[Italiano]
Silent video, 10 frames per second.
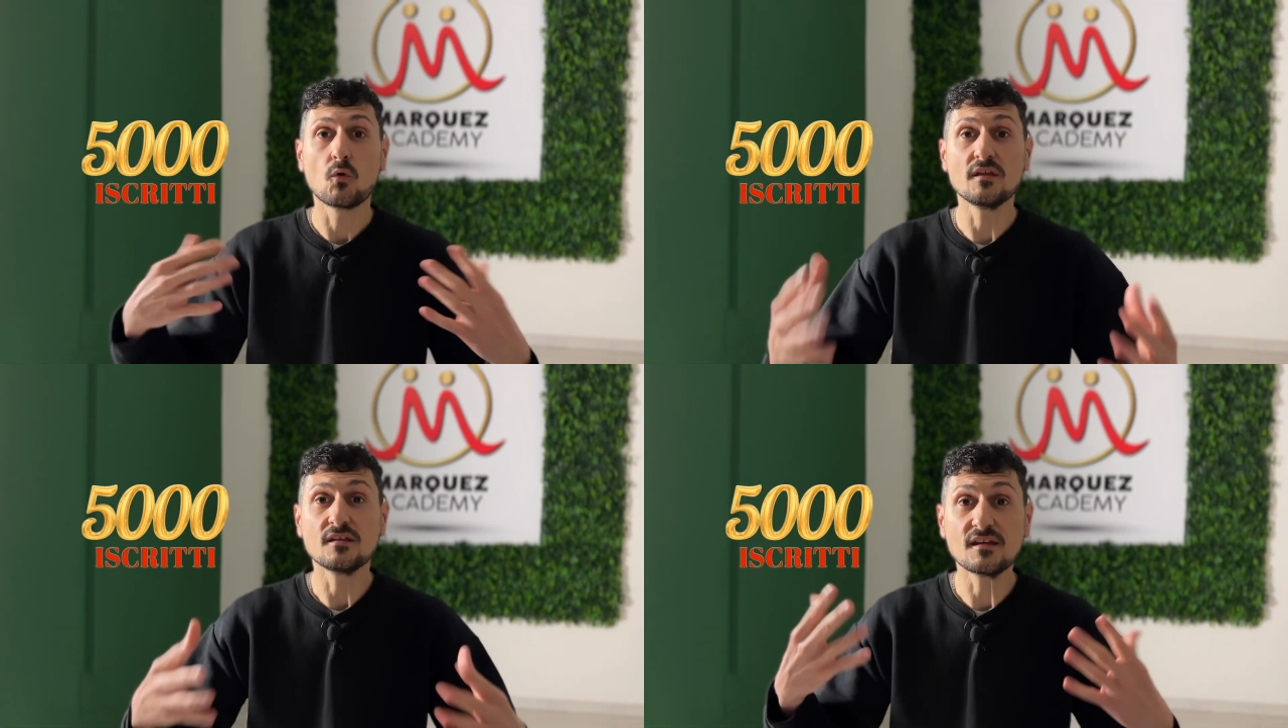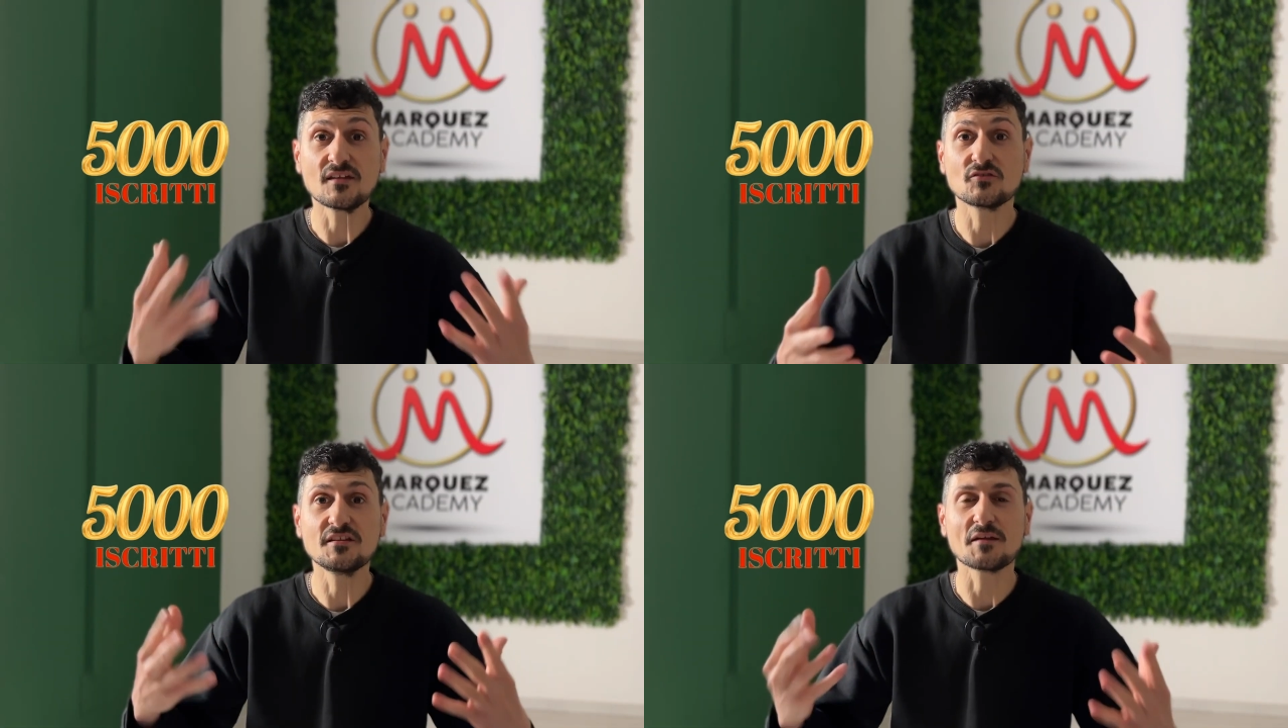quindi ti
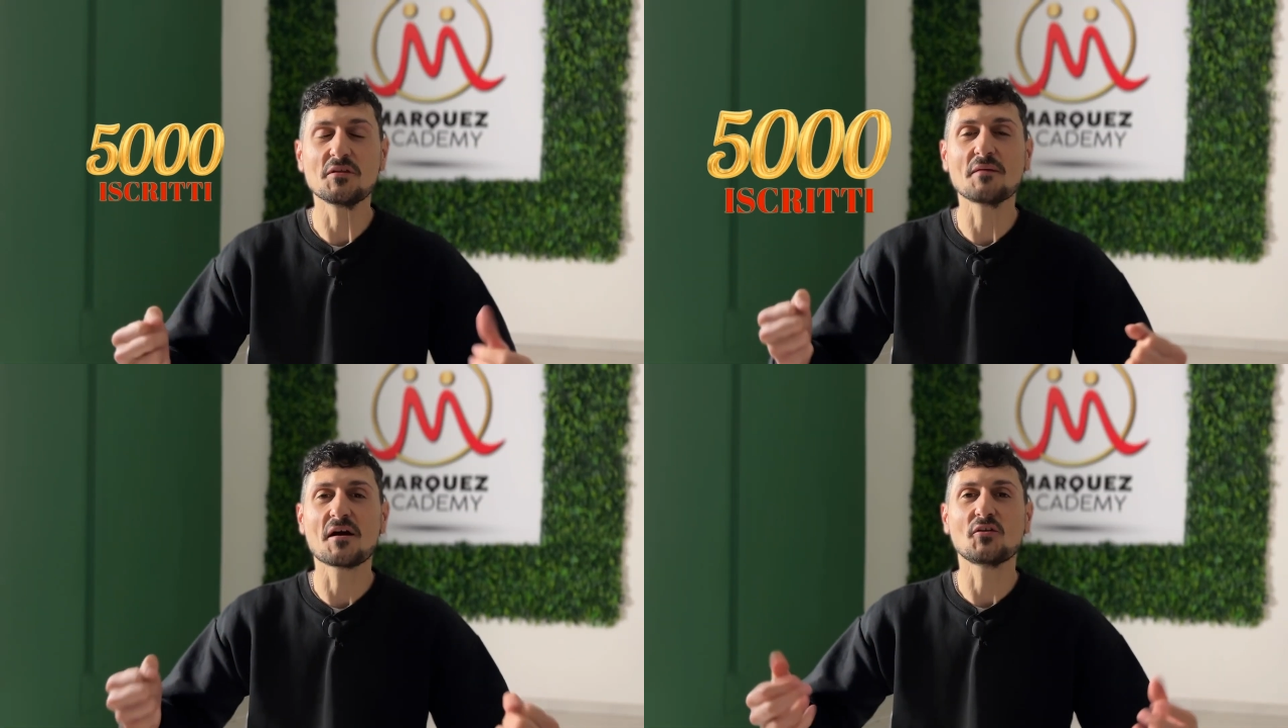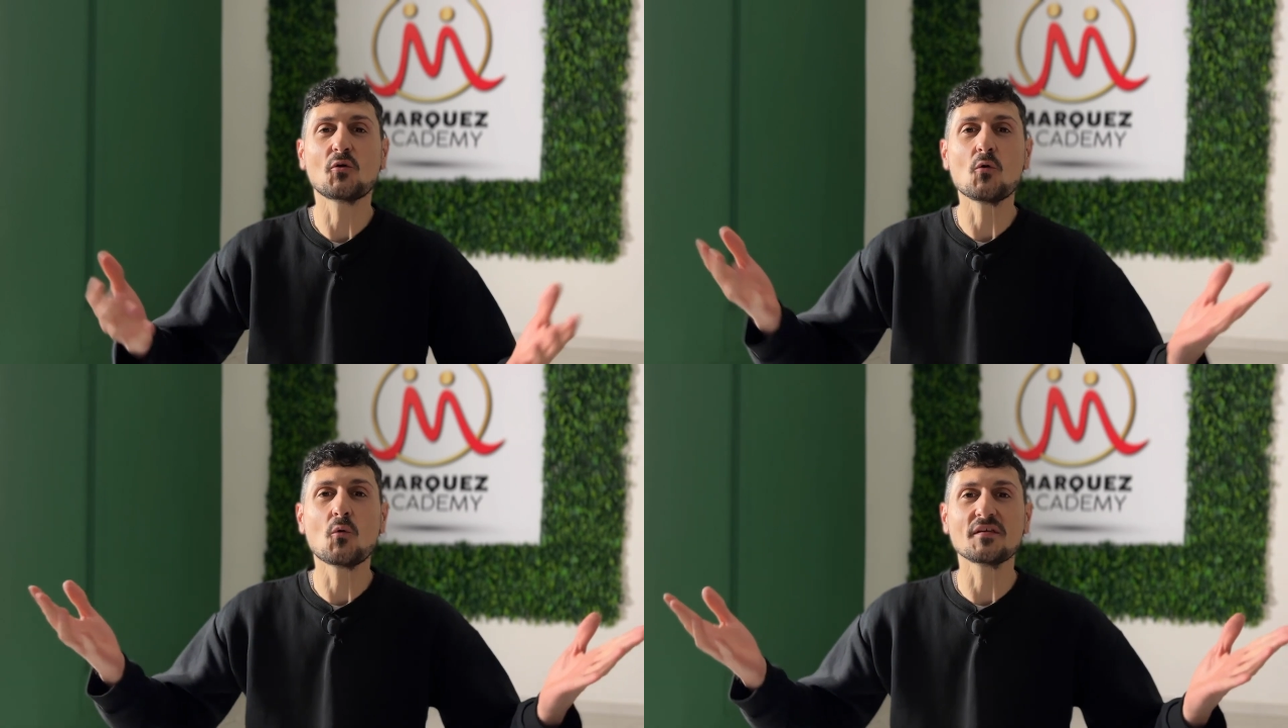chiedo di darmi una mano
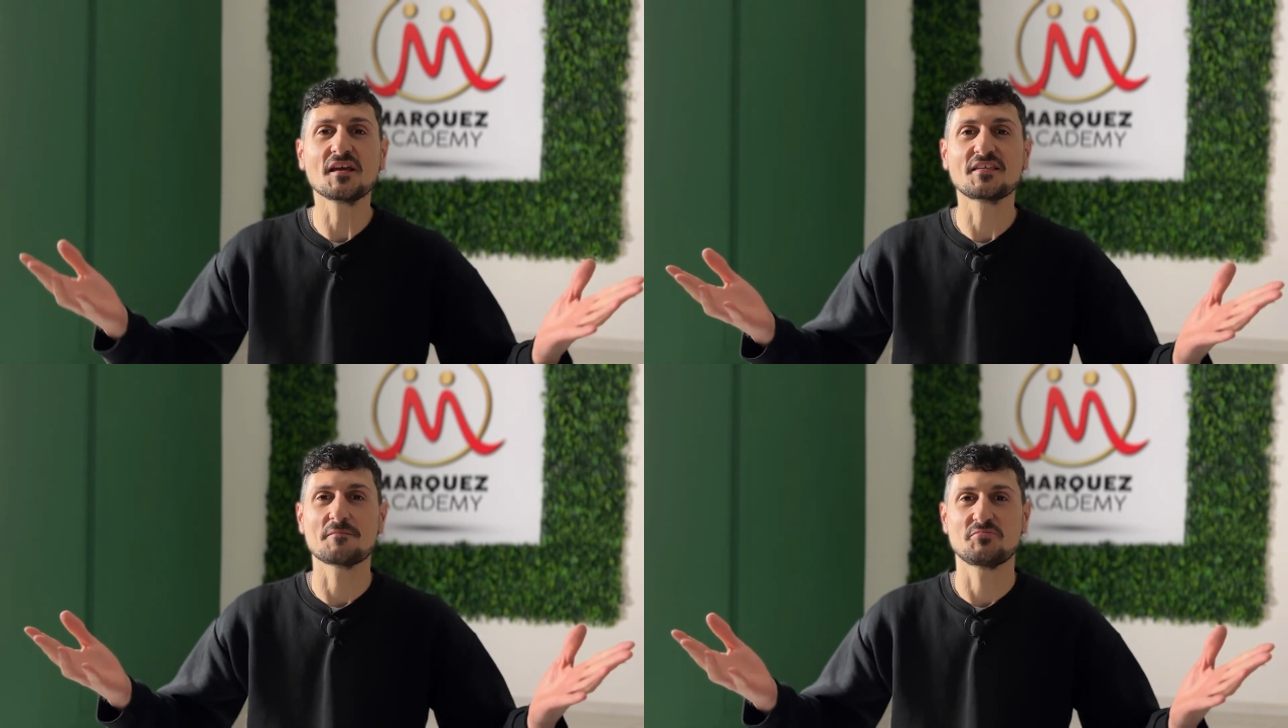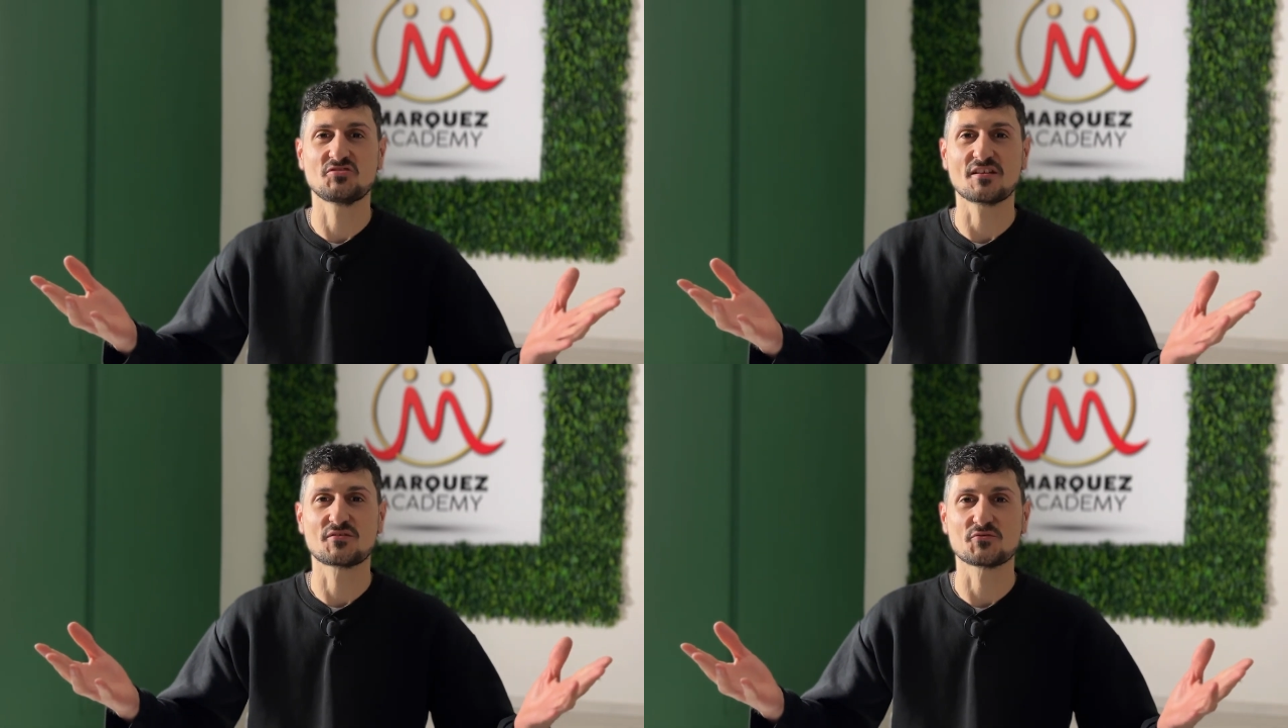con queste
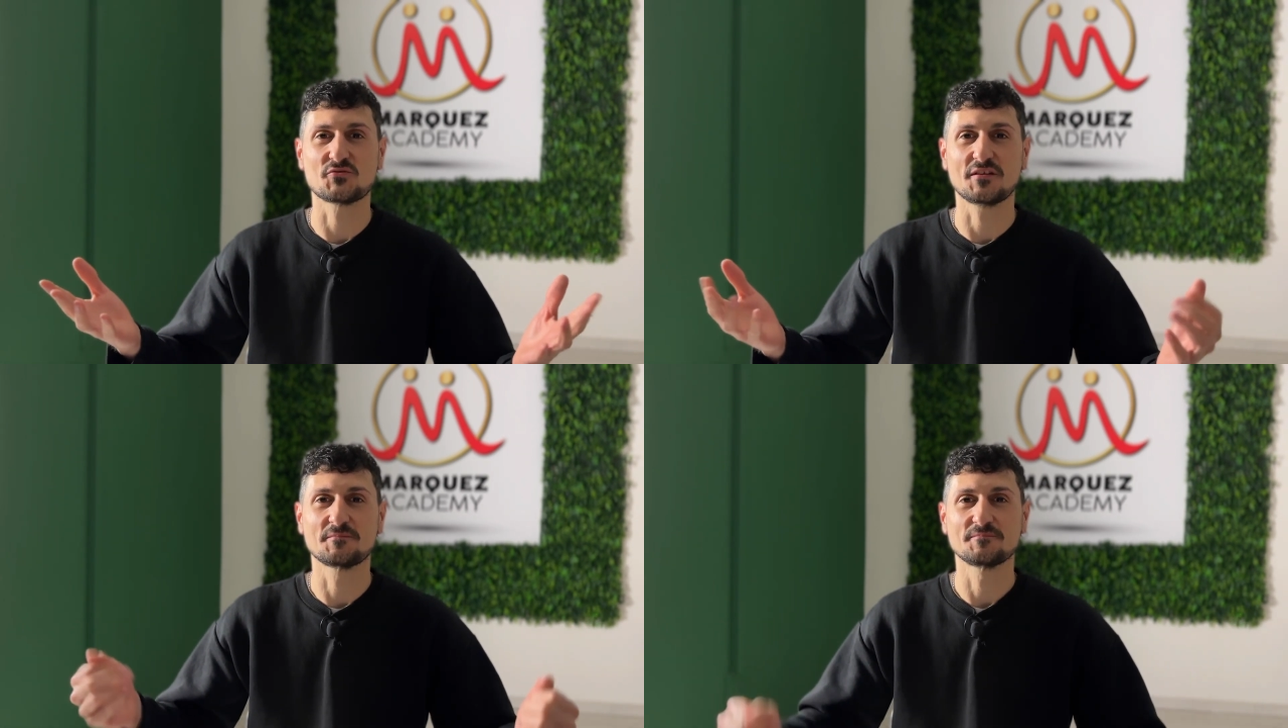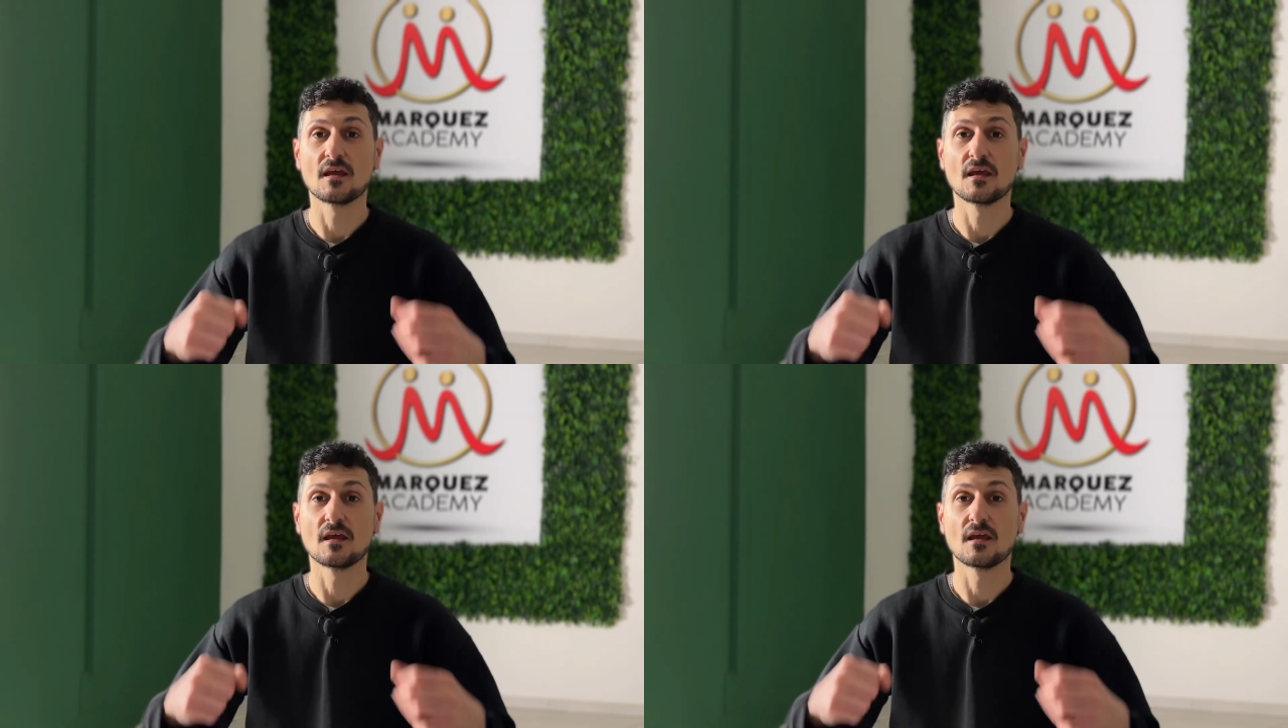semplici azioni.